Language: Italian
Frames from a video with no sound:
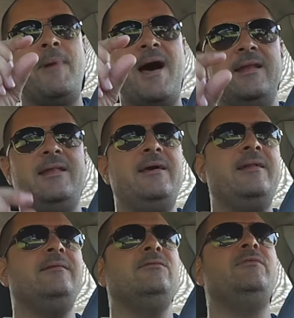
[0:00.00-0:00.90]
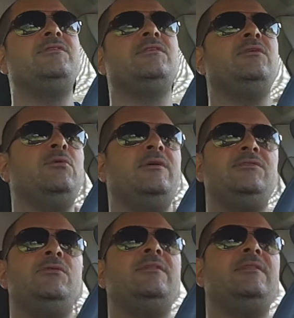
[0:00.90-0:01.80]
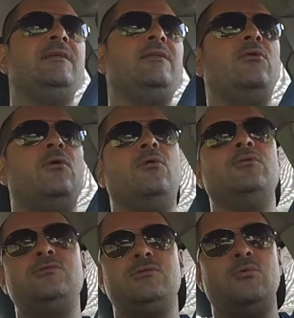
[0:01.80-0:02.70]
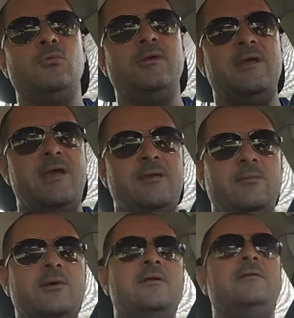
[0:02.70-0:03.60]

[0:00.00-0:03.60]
al banner dove c'è scritto Izio Letterino Old School Game